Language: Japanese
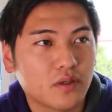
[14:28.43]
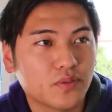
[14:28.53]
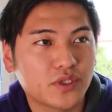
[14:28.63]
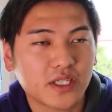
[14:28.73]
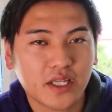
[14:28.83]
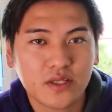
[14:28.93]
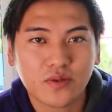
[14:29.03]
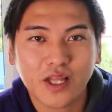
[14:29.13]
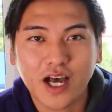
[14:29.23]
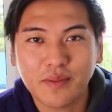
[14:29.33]
ぶっちゃけね、
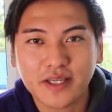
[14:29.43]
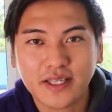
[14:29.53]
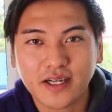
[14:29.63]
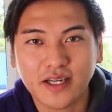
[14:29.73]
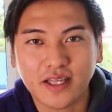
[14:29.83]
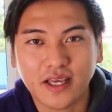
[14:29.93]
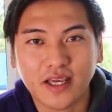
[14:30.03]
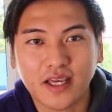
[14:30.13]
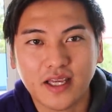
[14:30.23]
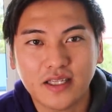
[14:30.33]
そんな甘い世界
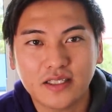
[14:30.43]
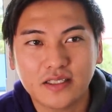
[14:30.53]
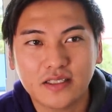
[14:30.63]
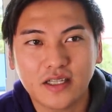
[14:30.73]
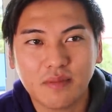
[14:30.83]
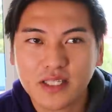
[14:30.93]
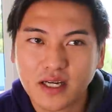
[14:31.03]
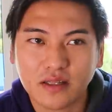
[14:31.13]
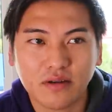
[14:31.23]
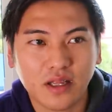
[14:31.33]
で、甘い
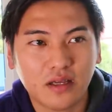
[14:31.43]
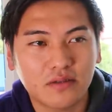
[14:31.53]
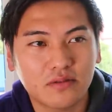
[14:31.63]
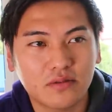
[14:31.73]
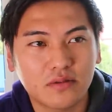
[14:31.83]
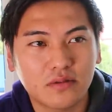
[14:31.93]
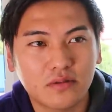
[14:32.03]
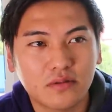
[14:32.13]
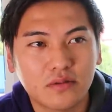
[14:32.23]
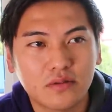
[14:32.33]
世界っていうかね、う
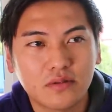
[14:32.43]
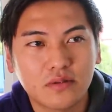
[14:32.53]
ん、